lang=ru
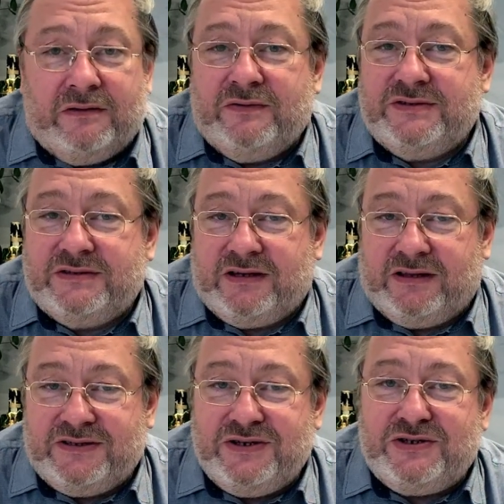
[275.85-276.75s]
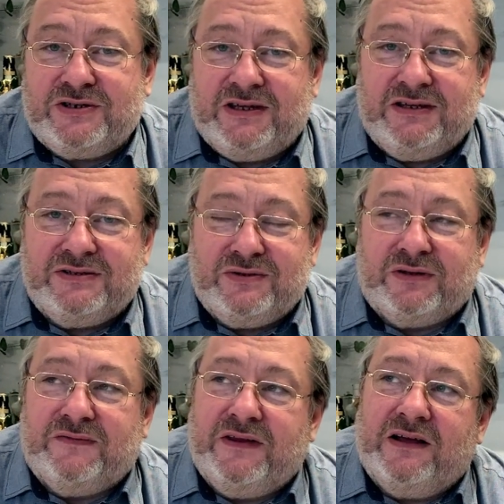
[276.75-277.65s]
То есть классический
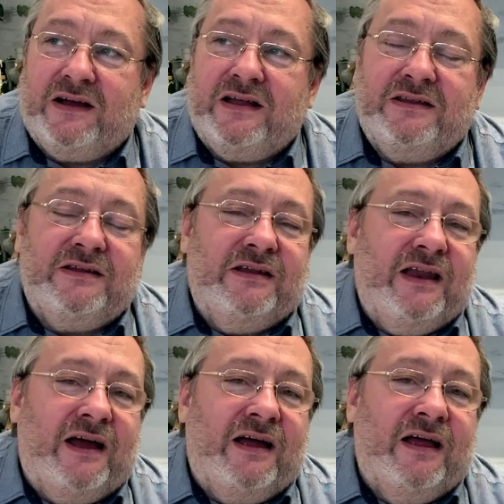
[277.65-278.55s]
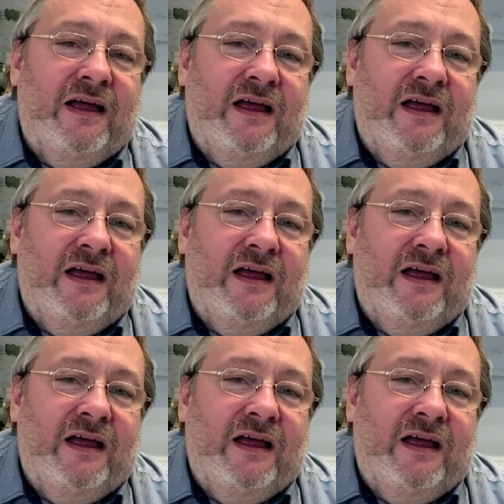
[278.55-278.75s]
сорт винограда для